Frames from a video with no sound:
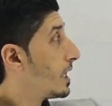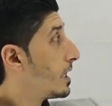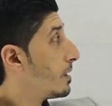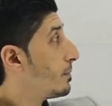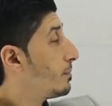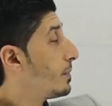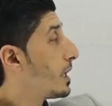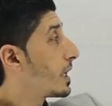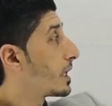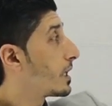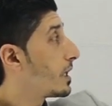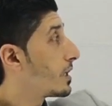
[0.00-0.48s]

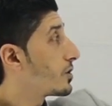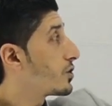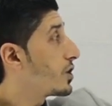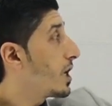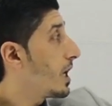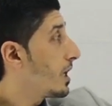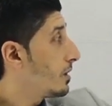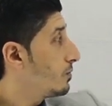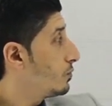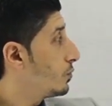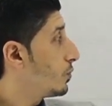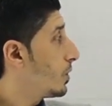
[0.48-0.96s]

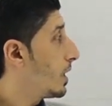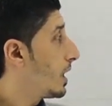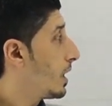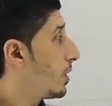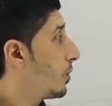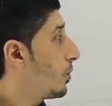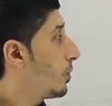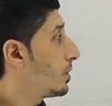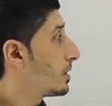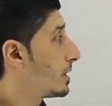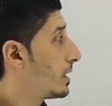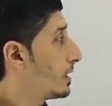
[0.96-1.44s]
باكاجام
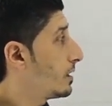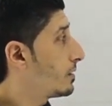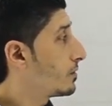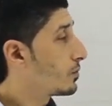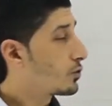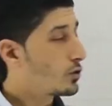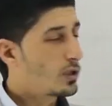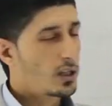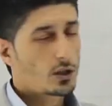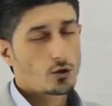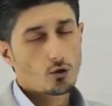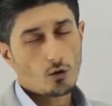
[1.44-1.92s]
وهون
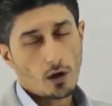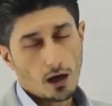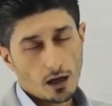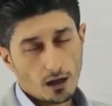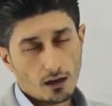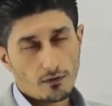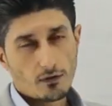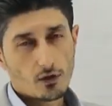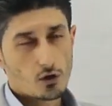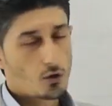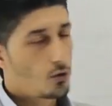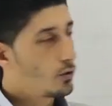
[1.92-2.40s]
ركزوا على
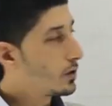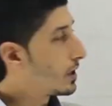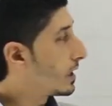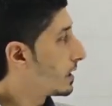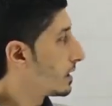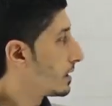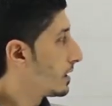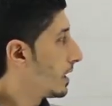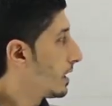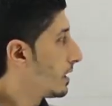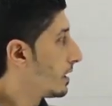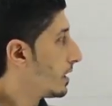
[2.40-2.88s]
اللفظ هون
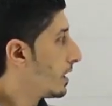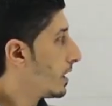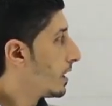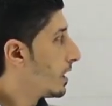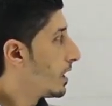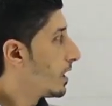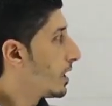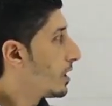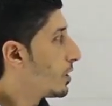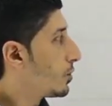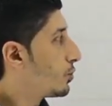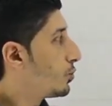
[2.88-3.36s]
ايضا
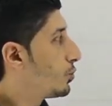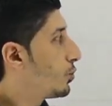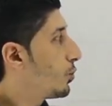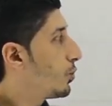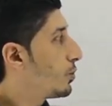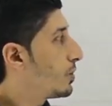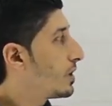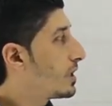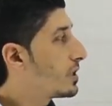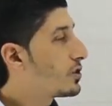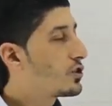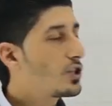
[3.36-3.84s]

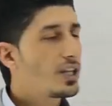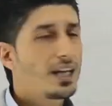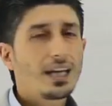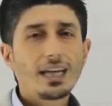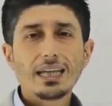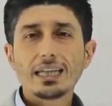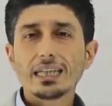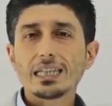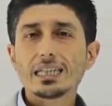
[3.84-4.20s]
döneceğim.